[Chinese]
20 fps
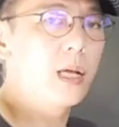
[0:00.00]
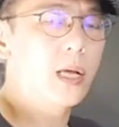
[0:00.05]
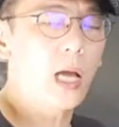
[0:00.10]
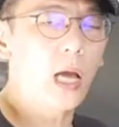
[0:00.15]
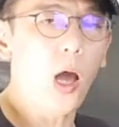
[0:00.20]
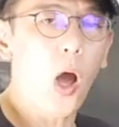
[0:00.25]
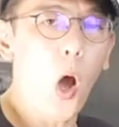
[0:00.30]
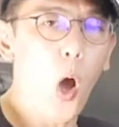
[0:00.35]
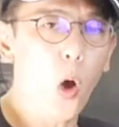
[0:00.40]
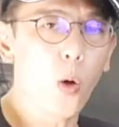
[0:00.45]

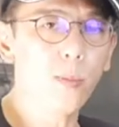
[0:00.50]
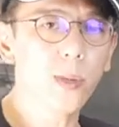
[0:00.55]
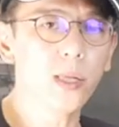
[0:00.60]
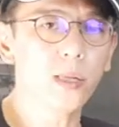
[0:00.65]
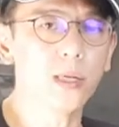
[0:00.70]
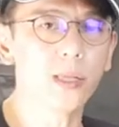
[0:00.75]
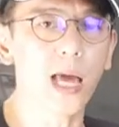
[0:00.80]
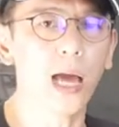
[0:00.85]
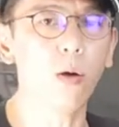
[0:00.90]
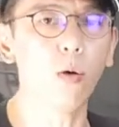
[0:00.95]
跟后面
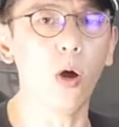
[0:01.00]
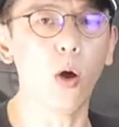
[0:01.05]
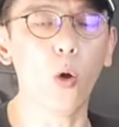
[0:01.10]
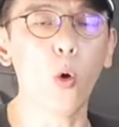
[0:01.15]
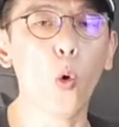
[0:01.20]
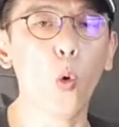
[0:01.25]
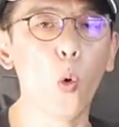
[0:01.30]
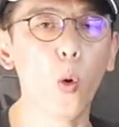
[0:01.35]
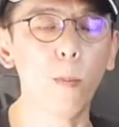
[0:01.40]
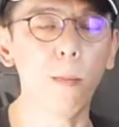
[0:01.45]
的弹簧。
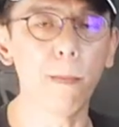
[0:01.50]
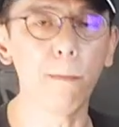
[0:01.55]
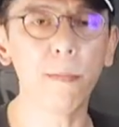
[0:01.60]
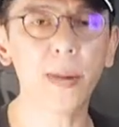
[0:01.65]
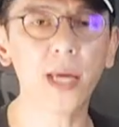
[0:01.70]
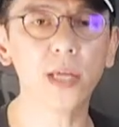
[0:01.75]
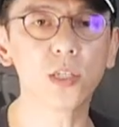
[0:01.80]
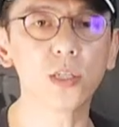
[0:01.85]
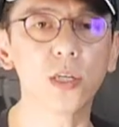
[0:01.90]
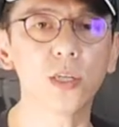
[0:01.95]
我们
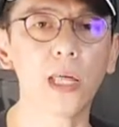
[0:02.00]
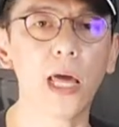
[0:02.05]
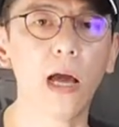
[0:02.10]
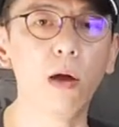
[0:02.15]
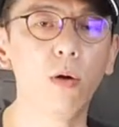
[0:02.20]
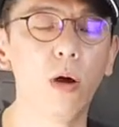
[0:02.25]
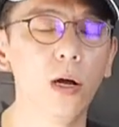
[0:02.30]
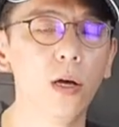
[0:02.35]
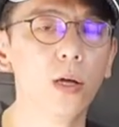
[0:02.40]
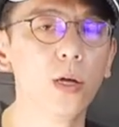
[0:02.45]
配置的弹
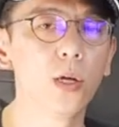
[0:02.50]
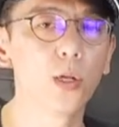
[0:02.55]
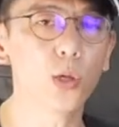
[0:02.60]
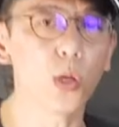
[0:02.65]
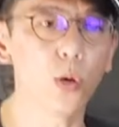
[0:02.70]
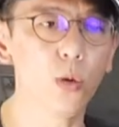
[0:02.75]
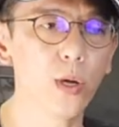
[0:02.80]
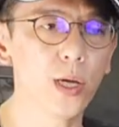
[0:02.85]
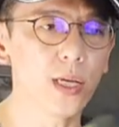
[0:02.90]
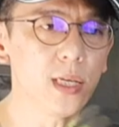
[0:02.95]
簧
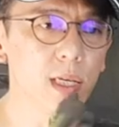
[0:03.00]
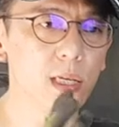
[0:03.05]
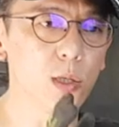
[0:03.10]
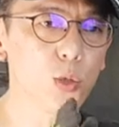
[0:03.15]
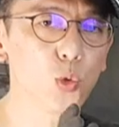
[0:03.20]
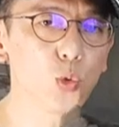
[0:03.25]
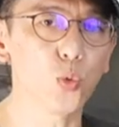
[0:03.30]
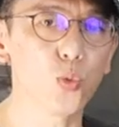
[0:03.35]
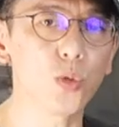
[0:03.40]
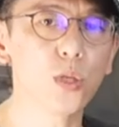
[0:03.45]
都会以
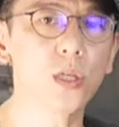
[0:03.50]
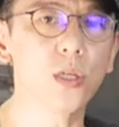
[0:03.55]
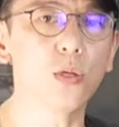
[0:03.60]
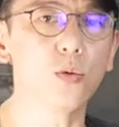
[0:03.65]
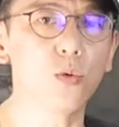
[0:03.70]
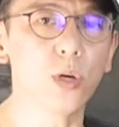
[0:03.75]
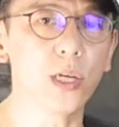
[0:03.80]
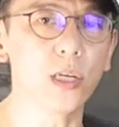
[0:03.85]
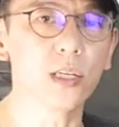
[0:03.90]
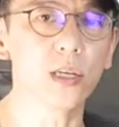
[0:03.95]
舒适
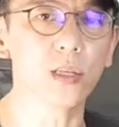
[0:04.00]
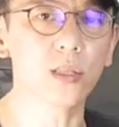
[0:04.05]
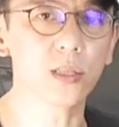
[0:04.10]
为一个